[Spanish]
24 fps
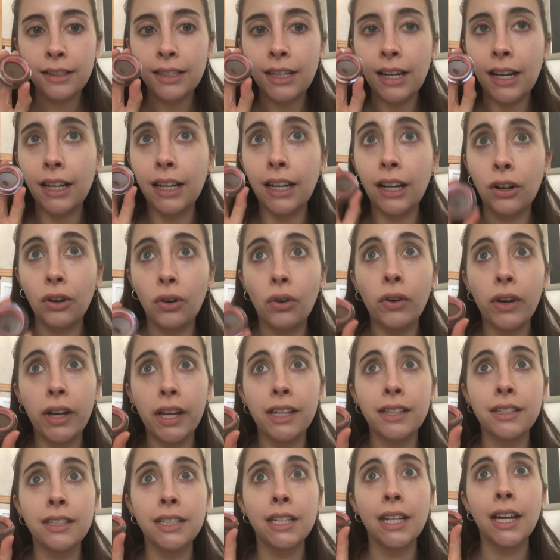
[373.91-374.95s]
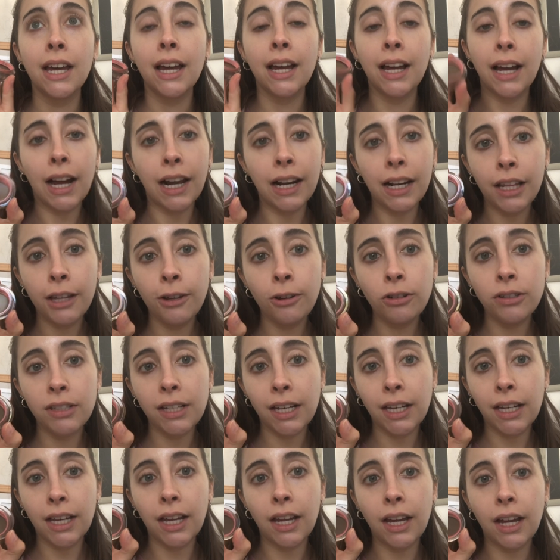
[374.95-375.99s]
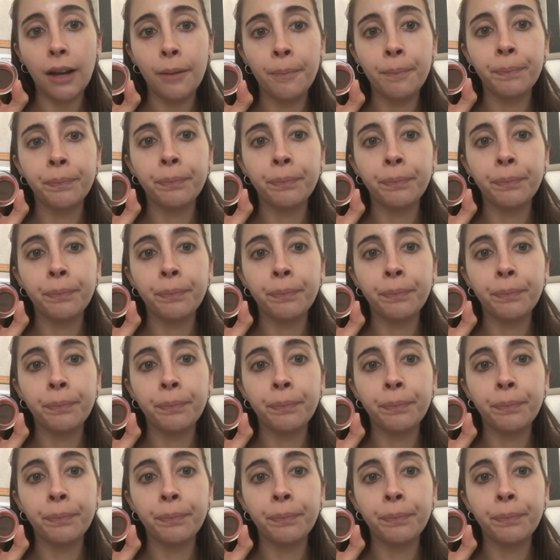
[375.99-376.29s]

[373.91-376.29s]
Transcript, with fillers: si es que no es cálido, si es que